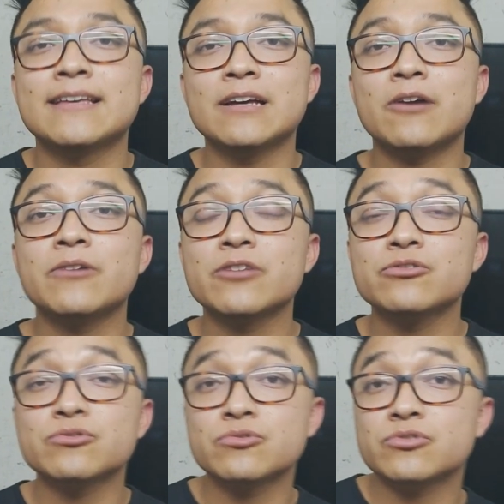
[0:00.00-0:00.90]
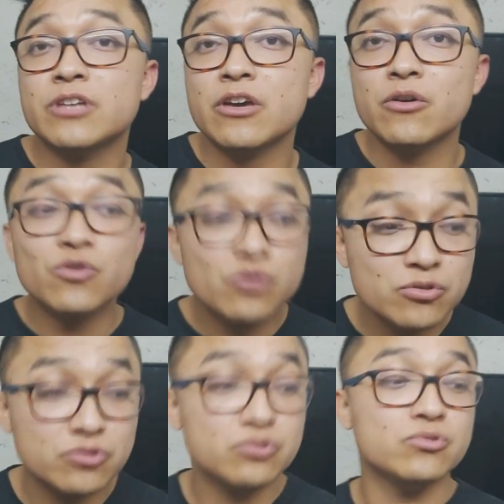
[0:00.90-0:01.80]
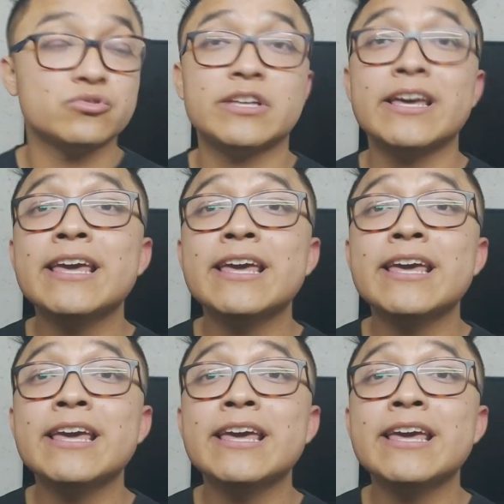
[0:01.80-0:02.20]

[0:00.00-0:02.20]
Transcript: Aunque nos guste o no nos guste,